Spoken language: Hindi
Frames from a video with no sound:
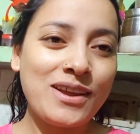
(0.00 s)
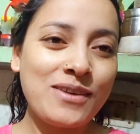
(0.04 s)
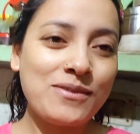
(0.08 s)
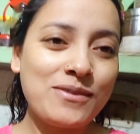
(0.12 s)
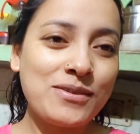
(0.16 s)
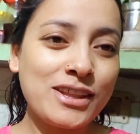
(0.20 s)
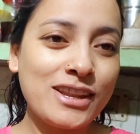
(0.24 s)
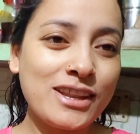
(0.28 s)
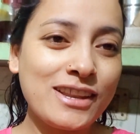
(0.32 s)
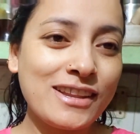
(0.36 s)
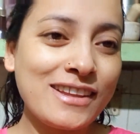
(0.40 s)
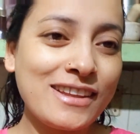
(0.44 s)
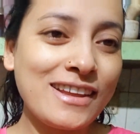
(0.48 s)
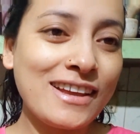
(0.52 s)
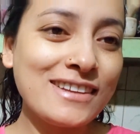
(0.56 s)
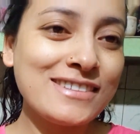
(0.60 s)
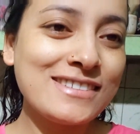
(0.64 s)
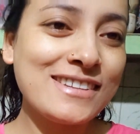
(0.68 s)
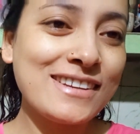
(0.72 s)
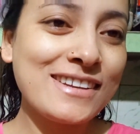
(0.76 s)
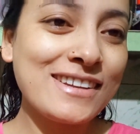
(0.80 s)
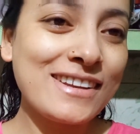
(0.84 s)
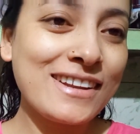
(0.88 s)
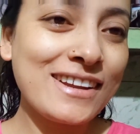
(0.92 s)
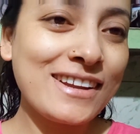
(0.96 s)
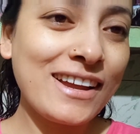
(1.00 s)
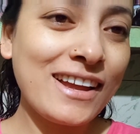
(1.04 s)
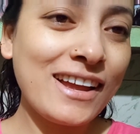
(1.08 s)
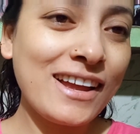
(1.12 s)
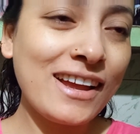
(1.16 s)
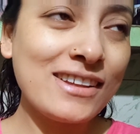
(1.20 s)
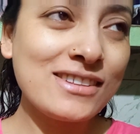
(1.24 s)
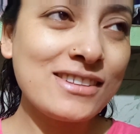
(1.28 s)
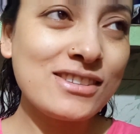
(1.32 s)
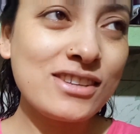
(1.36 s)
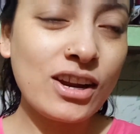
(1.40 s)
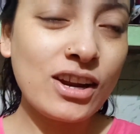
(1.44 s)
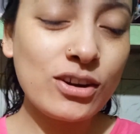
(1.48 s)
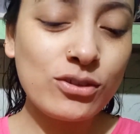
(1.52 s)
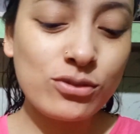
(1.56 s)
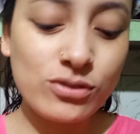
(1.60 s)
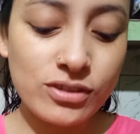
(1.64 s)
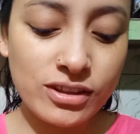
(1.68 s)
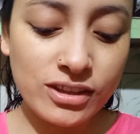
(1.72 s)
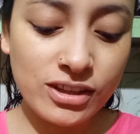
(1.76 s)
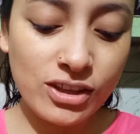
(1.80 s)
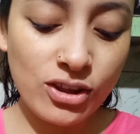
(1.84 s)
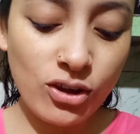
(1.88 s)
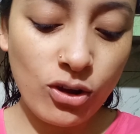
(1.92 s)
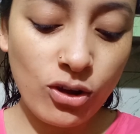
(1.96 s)
मैंने क्या सीख रखा है आज
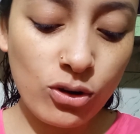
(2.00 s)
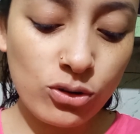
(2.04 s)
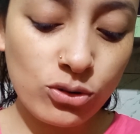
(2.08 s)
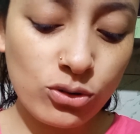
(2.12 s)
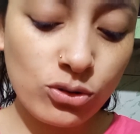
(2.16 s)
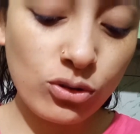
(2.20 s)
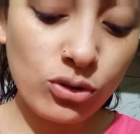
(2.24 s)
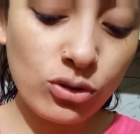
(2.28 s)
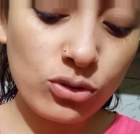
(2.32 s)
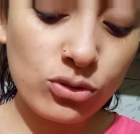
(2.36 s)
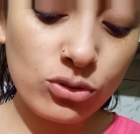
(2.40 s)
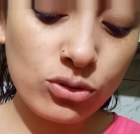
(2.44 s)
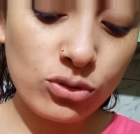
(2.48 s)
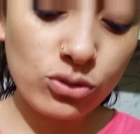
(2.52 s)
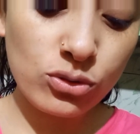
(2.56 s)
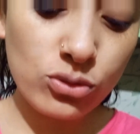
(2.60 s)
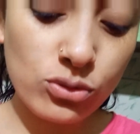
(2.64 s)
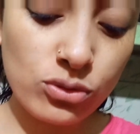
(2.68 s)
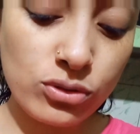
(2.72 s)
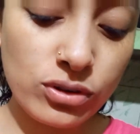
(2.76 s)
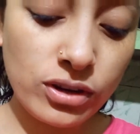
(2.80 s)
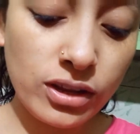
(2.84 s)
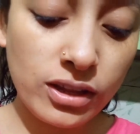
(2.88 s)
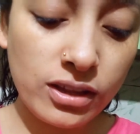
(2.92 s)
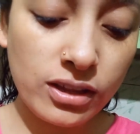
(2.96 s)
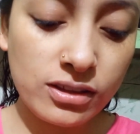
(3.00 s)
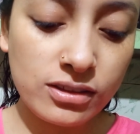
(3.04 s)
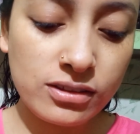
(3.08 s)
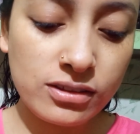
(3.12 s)
कार्टून देख के ऑटो ऑटो को रोक रहा है